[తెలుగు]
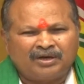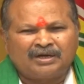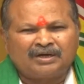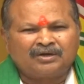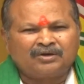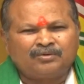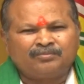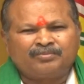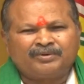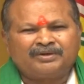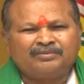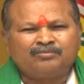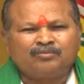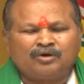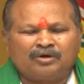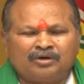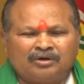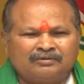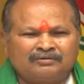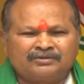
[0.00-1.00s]
పొలాల్లో పడి
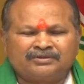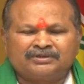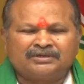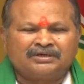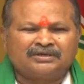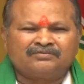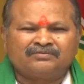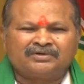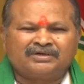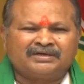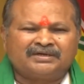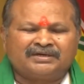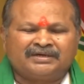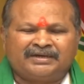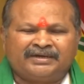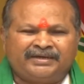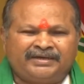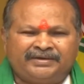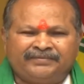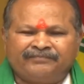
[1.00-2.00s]
మొక్కలు వచ్చినటువంటి
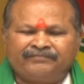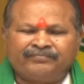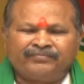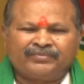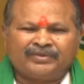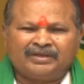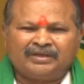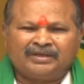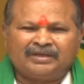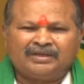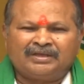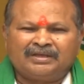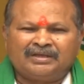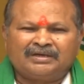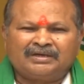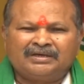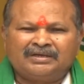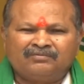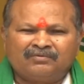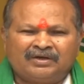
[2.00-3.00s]
కానీ
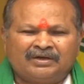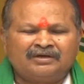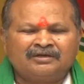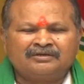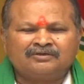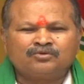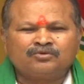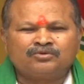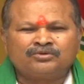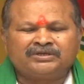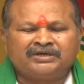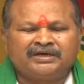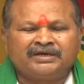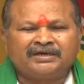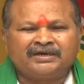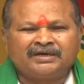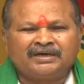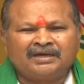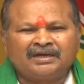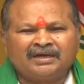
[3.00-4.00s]
ఇవన్నీ చూస్తే
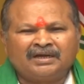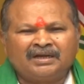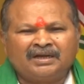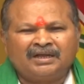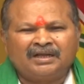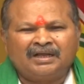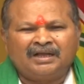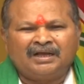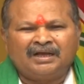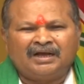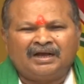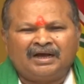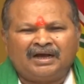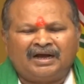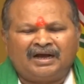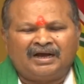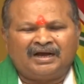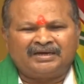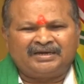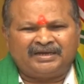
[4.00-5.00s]

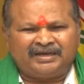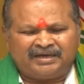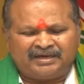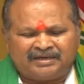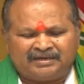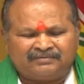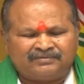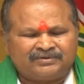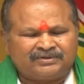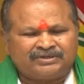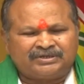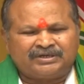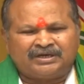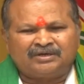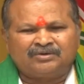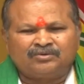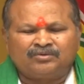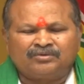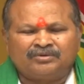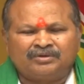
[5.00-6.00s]
అనేక
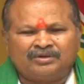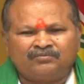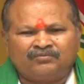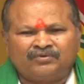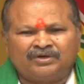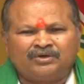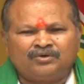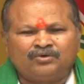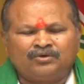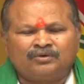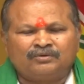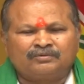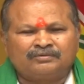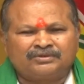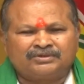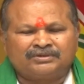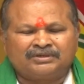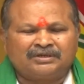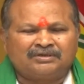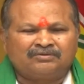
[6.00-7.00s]
విషయాలు వెలుగులోకి
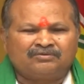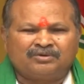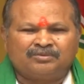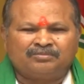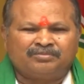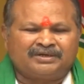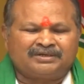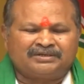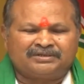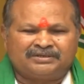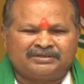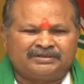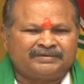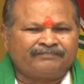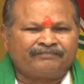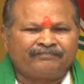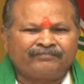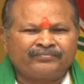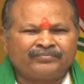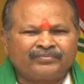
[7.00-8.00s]
వచ్చినటువంటి పరిస్థితి
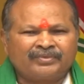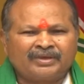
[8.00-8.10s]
